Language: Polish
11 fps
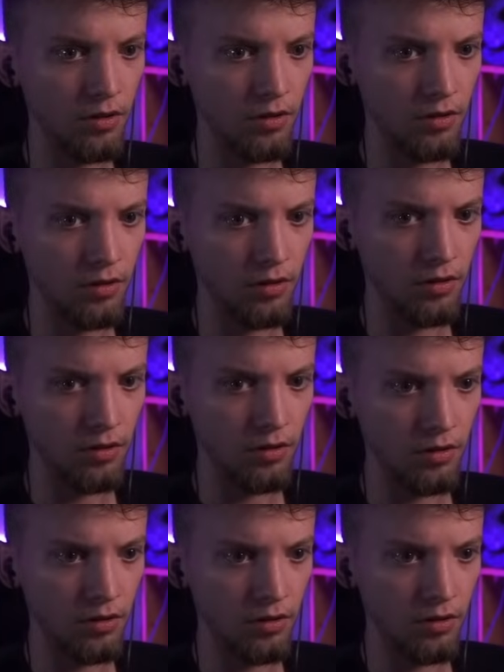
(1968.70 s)
Czy to jest
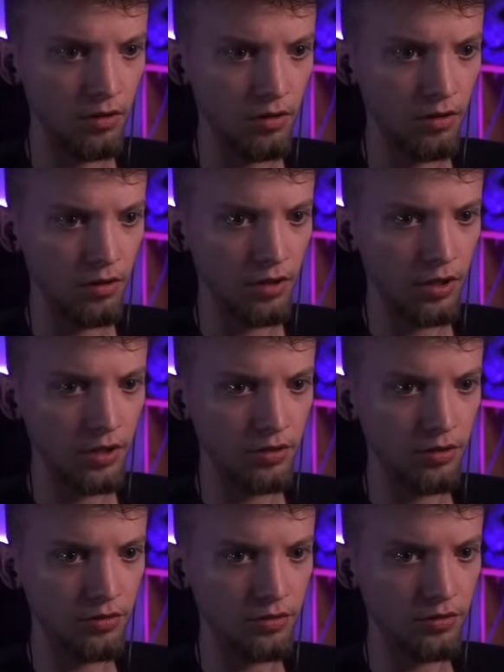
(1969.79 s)
randomowe, czy to jest
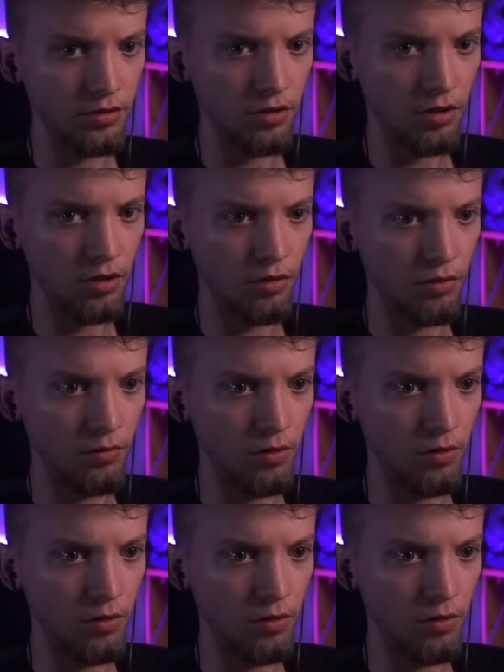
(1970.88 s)
endgame? No.